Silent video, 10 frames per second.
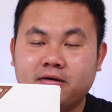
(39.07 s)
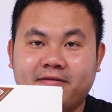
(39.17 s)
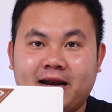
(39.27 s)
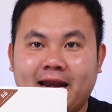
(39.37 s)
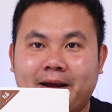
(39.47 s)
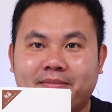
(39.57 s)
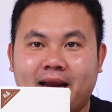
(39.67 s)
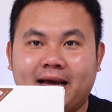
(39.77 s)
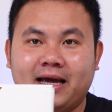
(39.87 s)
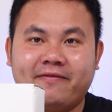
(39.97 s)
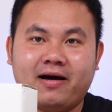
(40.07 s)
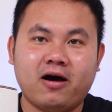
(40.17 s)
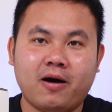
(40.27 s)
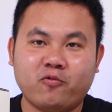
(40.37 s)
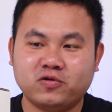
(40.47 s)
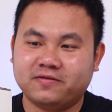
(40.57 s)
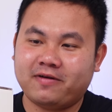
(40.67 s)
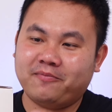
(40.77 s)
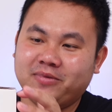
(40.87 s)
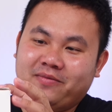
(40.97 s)
Và đây anh em, đây là cái phần hộp của sản
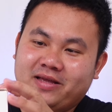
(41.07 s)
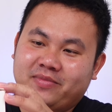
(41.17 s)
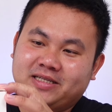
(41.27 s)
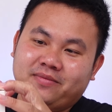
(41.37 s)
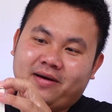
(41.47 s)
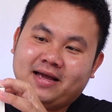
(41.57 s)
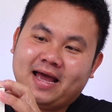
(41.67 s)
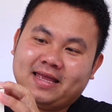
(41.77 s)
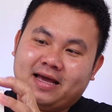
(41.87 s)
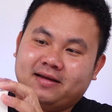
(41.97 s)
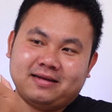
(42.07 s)
phẩm thì bây giờ mình sẽ mở ra nha.